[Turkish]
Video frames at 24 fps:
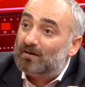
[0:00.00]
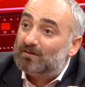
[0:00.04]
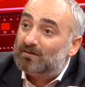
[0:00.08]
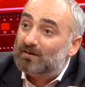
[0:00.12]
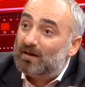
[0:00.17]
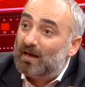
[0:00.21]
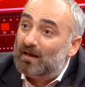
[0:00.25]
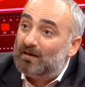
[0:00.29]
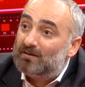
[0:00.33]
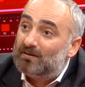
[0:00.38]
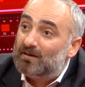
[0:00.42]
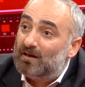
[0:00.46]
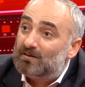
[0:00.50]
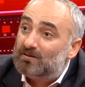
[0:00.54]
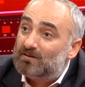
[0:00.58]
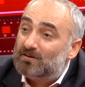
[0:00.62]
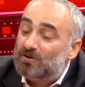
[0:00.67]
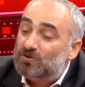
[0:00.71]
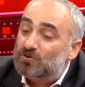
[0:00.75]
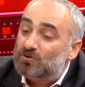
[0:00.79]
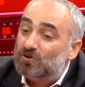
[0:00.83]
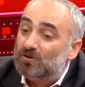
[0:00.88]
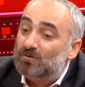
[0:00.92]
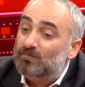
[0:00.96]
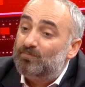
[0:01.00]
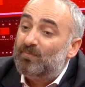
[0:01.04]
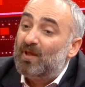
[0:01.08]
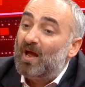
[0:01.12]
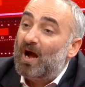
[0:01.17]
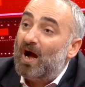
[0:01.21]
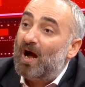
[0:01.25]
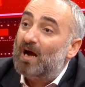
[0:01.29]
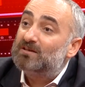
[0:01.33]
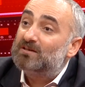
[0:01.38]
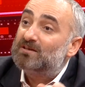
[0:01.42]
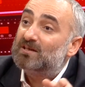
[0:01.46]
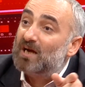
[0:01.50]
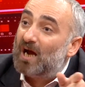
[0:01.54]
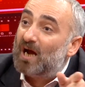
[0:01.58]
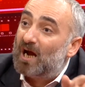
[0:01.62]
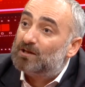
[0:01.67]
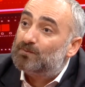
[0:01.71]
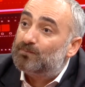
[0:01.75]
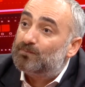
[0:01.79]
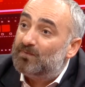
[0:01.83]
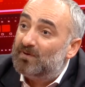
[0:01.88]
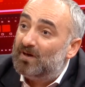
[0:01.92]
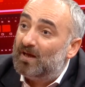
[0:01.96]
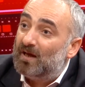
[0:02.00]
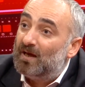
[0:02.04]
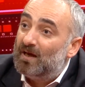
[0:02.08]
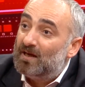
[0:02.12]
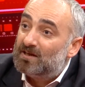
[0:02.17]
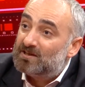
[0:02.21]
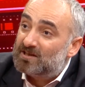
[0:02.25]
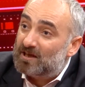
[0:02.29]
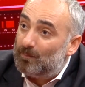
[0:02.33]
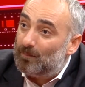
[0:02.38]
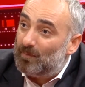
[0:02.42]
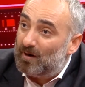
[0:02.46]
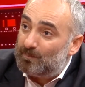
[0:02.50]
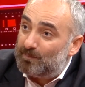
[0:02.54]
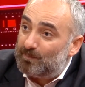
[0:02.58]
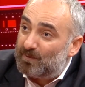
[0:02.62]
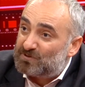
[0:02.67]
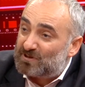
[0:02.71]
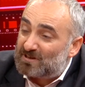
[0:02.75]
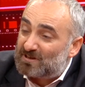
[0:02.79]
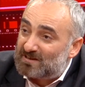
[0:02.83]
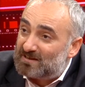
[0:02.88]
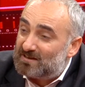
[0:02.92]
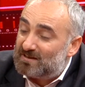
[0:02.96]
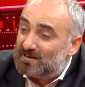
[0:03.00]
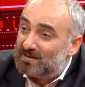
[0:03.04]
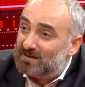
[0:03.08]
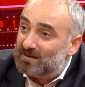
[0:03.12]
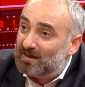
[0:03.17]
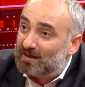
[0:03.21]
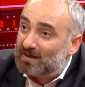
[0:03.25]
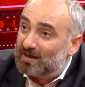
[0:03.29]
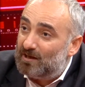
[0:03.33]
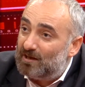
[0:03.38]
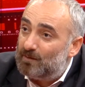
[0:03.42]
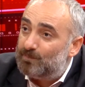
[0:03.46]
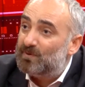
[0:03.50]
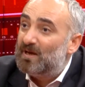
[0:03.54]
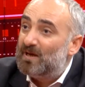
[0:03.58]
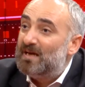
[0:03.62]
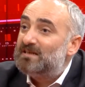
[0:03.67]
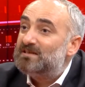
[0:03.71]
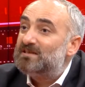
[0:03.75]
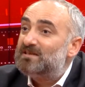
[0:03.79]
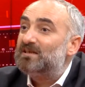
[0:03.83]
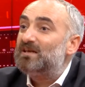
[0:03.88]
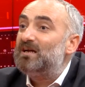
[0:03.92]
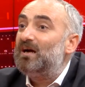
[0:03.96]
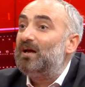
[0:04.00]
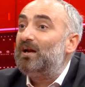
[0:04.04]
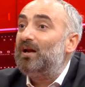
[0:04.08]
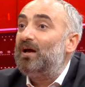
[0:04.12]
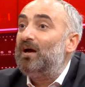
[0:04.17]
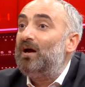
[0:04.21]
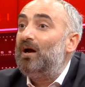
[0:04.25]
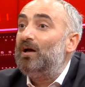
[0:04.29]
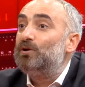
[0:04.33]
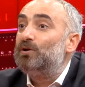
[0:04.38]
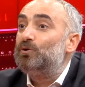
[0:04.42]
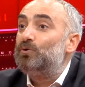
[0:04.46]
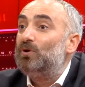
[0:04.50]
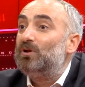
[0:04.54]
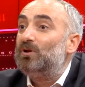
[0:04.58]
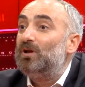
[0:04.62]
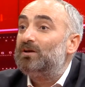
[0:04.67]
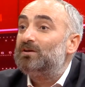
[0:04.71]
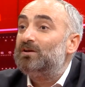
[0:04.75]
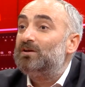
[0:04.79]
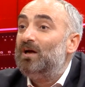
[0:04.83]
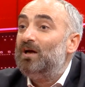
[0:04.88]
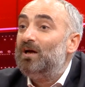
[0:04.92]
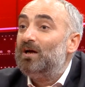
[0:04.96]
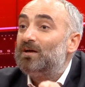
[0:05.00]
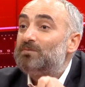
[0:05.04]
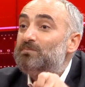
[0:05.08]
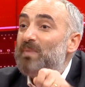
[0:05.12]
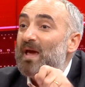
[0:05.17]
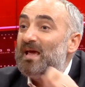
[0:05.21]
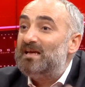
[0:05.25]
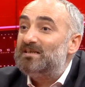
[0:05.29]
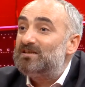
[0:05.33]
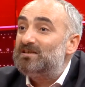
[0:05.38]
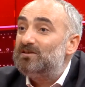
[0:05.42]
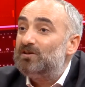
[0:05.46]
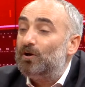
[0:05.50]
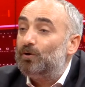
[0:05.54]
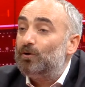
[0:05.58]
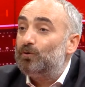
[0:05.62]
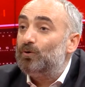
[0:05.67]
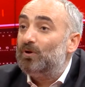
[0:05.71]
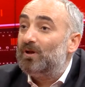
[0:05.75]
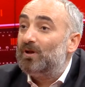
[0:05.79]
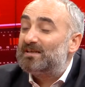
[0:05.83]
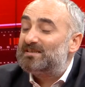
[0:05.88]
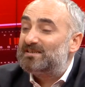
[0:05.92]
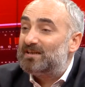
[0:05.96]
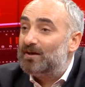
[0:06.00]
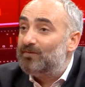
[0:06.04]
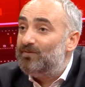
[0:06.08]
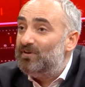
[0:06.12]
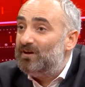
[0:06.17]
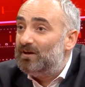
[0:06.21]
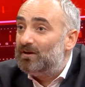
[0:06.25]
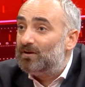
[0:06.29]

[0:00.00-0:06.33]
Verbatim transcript: elde ettiği için artık Artvin'e Kemal Kemalpaşa sınırına gelip sigara alıyorlar. Benzin alıyorlar. Sevinin.